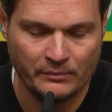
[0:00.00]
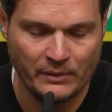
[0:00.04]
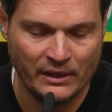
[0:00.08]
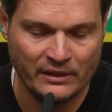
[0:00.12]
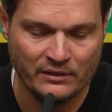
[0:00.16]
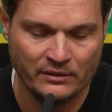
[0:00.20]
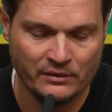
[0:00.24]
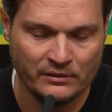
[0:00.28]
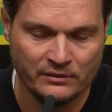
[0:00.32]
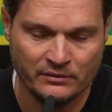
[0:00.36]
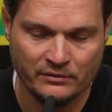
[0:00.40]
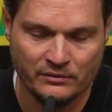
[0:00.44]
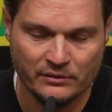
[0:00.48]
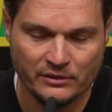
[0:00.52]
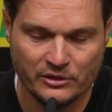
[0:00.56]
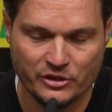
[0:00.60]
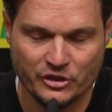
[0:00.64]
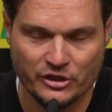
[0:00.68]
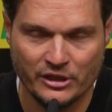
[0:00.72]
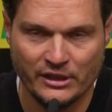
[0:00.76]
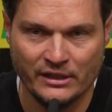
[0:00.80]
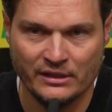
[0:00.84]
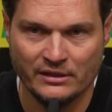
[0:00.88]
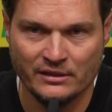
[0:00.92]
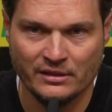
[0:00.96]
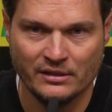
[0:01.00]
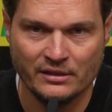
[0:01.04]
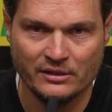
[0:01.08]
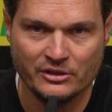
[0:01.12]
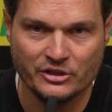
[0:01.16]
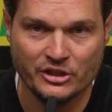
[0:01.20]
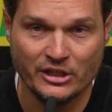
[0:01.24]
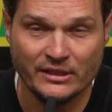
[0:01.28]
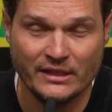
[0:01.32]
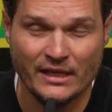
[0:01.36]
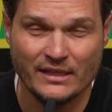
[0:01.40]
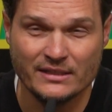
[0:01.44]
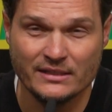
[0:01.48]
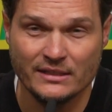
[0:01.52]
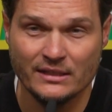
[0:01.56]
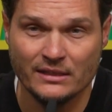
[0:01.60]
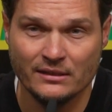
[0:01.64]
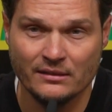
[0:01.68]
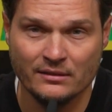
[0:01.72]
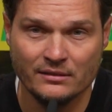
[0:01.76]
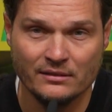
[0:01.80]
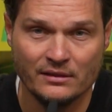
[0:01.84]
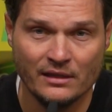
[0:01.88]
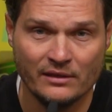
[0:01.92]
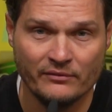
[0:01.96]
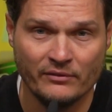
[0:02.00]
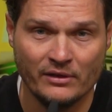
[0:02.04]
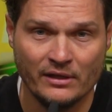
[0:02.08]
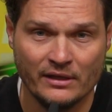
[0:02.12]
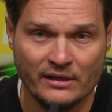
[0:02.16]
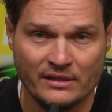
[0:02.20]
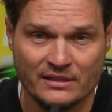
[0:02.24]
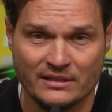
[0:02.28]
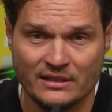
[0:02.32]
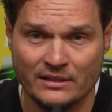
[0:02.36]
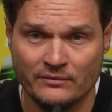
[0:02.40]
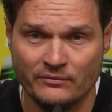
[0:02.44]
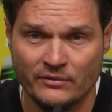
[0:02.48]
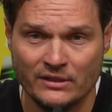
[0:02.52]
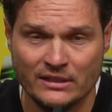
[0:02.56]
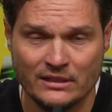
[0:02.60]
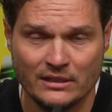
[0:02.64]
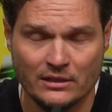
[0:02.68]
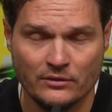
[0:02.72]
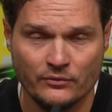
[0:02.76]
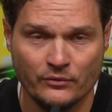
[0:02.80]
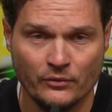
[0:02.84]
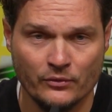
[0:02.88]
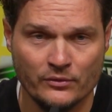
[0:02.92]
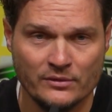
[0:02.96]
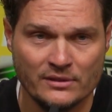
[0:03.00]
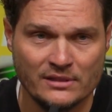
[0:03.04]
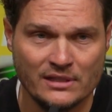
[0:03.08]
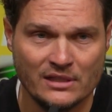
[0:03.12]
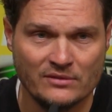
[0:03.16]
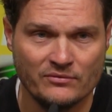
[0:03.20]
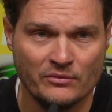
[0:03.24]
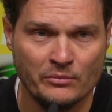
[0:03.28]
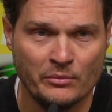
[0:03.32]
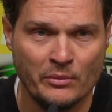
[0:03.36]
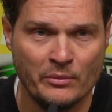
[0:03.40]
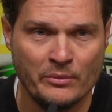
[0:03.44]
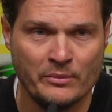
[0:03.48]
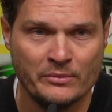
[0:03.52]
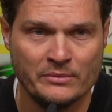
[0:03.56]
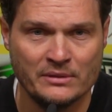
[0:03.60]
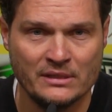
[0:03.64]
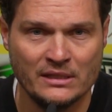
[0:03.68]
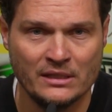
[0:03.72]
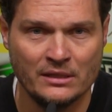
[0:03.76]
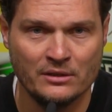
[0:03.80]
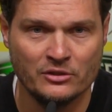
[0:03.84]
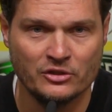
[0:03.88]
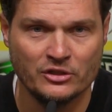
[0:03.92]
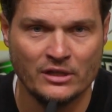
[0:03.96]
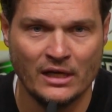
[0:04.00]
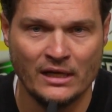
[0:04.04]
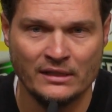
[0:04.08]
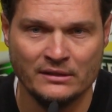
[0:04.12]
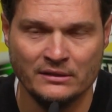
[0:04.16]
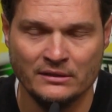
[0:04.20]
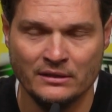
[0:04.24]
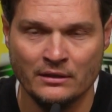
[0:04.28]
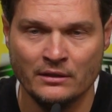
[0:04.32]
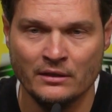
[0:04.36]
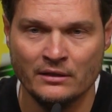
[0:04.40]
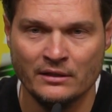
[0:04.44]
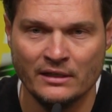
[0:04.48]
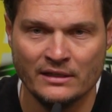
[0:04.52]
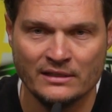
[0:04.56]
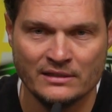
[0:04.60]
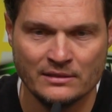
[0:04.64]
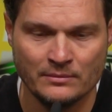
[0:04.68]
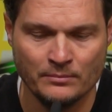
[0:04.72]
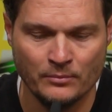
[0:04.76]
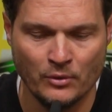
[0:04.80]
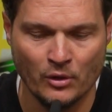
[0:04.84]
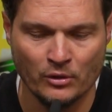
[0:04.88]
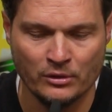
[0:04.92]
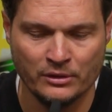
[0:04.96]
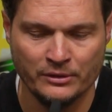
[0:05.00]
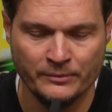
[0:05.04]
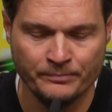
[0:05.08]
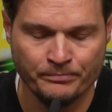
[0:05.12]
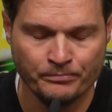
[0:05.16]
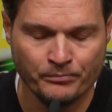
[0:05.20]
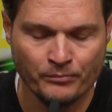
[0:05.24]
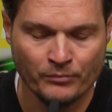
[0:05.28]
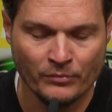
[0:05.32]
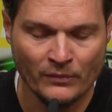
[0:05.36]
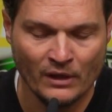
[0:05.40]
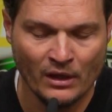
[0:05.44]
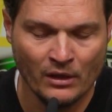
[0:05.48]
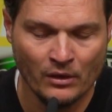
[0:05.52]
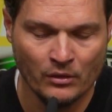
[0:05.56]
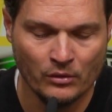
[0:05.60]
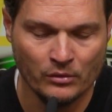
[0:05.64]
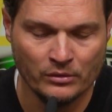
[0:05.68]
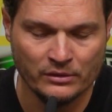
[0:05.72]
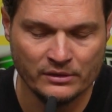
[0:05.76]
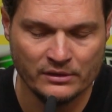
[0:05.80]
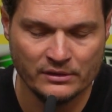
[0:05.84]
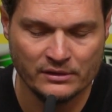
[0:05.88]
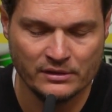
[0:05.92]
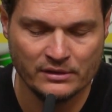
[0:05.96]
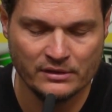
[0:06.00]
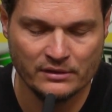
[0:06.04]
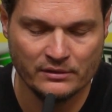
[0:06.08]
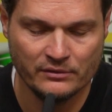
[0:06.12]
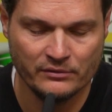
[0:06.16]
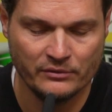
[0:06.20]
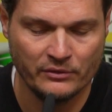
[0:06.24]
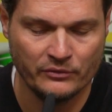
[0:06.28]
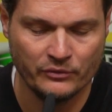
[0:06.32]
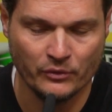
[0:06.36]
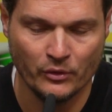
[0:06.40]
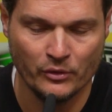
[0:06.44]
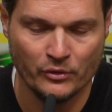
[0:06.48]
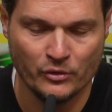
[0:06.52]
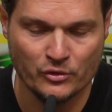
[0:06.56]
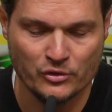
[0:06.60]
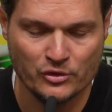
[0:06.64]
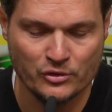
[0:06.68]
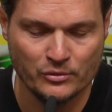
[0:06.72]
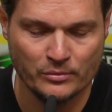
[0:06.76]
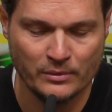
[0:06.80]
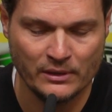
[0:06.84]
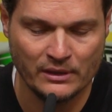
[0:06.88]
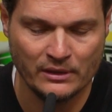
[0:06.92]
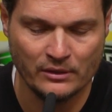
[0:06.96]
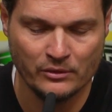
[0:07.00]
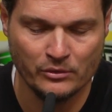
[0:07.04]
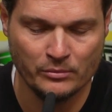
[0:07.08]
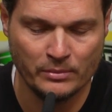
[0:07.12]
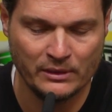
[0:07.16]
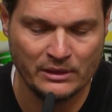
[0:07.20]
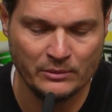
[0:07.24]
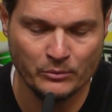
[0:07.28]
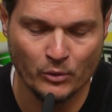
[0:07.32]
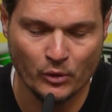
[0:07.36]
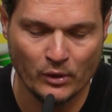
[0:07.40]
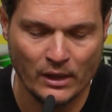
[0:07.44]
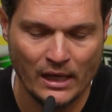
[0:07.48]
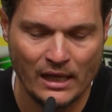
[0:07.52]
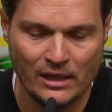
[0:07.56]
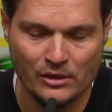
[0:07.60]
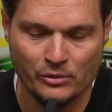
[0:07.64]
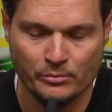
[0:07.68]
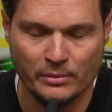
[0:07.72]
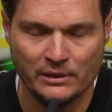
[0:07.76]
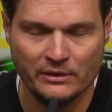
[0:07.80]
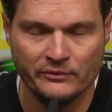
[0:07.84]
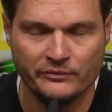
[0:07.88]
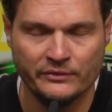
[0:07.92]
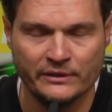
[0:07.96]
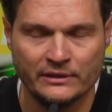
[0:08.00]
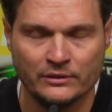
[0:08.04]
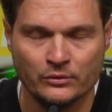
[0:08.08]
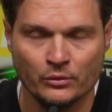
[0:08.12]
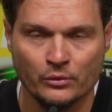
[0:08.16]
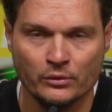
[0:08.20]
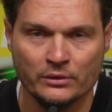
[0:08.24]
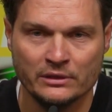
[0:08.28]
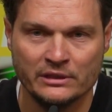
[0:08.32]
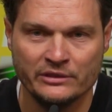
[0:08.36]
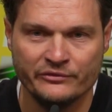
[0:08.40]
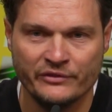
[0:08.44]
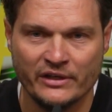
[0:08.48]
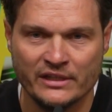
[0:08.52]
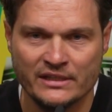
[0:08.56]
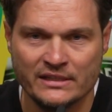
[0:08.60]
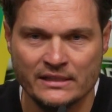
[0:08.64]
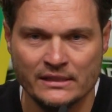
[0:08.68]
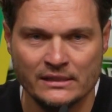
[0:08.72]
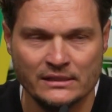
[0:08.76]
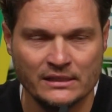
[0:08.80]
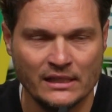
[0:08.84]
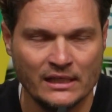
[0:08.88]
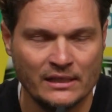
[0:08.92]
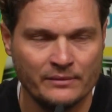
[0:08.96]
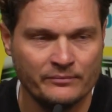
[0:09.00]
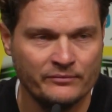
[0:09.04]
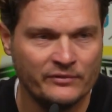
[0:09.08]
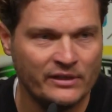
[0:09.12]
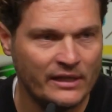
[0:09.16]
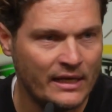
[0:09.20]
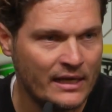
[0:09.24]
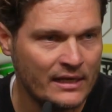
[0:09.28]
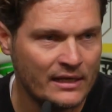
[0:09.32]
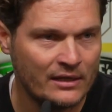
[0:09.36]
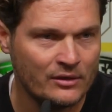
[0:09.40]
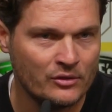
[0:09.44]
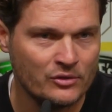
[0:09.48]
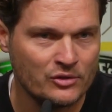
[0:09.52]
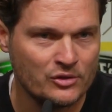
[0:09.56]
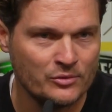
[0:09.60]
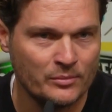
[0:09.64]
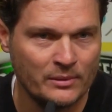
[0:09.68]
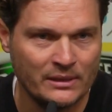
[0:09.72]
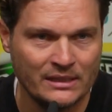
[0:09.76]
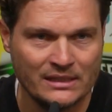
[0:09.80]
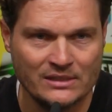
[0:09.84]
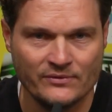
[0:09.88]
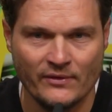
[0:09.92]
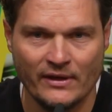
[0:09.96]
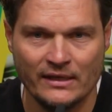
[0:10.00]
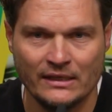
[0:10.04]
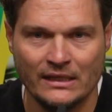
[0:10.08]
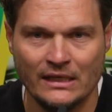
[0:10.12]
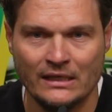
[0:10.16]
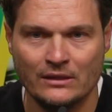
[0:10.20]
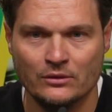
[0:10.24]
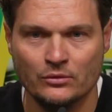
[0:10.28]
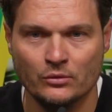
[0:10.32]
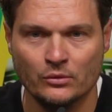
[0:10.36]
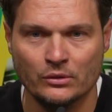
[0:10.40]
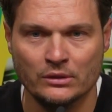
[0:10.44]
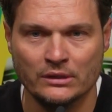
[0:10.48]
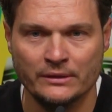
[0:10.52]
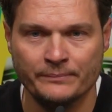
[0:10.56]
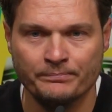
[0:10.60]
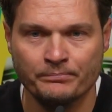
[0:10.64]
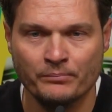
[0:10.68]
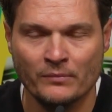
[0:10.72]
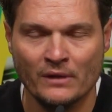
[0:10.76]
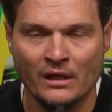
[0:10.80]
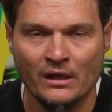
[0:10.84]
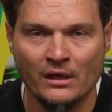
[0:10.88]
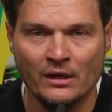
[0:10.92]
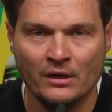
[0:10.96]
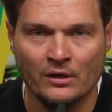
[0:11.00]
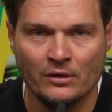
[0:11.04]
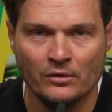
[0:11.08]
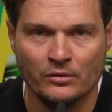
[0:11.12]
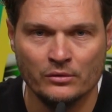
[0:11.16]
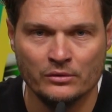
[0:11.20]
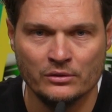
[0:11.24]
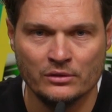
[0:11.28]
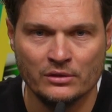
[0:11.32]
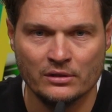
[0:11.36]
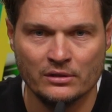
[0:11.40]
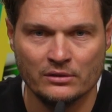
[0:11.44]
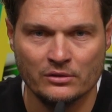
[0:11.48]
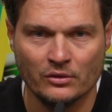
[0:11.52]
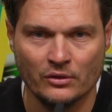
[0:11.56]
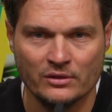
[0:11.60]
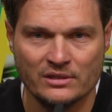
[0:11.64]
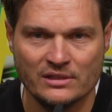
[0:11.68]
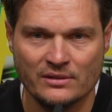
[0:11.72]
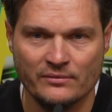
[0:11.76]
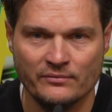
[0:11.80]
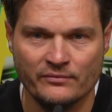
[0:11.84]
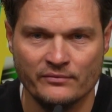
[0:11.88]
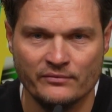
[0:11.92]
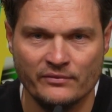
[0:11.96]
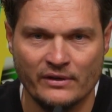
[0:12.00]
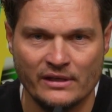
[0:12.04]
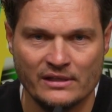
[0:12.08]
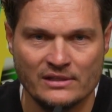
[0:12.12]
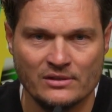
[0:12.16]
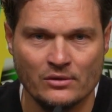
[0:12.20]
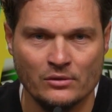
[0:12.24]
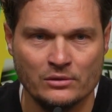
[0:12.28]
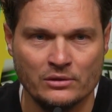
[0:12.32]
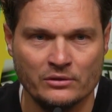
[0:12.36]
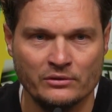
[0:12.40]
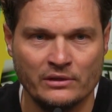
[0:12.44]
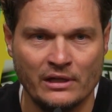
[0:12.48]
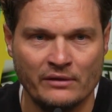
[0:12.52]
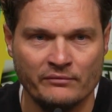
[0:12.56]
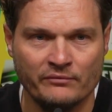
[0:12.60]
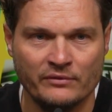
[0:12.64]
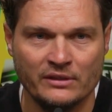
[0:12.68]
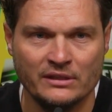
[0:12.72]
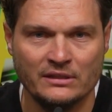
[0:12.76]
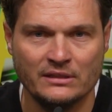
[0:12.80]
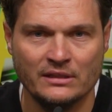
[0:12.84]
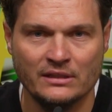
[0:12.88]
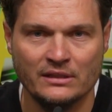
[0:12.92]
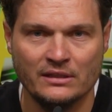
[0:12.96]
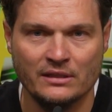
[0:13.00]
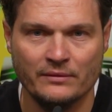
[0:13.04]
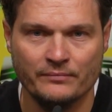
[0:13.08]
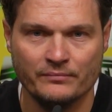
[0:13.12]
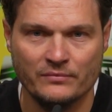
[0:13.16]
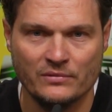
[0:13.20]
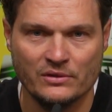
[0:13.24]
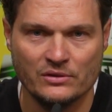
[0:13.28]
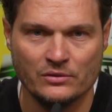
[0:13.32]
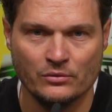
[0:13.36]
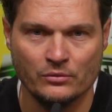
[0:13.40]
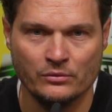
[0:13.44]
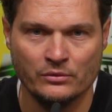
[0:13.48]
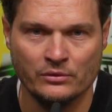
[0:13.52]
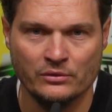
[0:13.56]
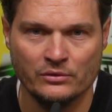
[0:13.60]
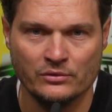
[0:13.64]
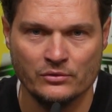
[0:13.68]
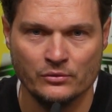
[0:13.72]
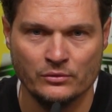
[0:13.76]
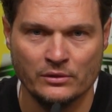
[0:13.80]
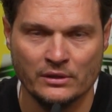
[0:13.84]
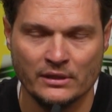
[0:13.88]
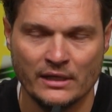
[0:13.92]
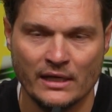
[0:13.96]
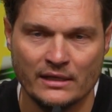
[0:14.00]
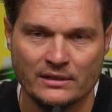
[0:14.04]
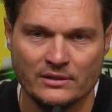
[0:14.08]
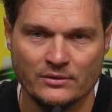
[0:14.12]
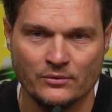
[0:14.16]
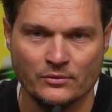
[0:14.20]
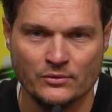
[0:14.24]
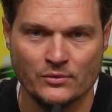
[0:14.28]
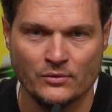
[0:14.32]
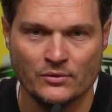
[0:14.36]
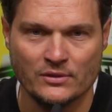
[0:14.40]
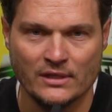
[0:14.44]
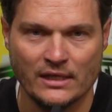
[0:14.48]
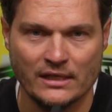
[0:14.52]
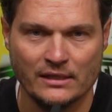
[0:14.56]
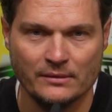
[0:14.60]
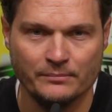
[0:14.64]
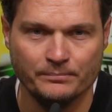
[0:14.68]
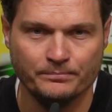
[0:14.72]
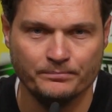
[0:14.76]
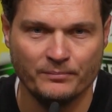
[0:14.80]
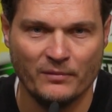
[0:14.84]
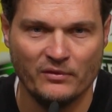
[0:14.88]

Ende steht, steht der Sieg, der war extrem wichtig für uns, dass wir mit einem Sieg starten in den nächsten Block. Und wir freuen uns über, über die Moral, über die vier Tore, die wir erzielt haben. Wir ärgern uns über die zwei Gegentore. Und trotzdem war es heute dann wichtig, so, so eine Reaktion zu zeigen.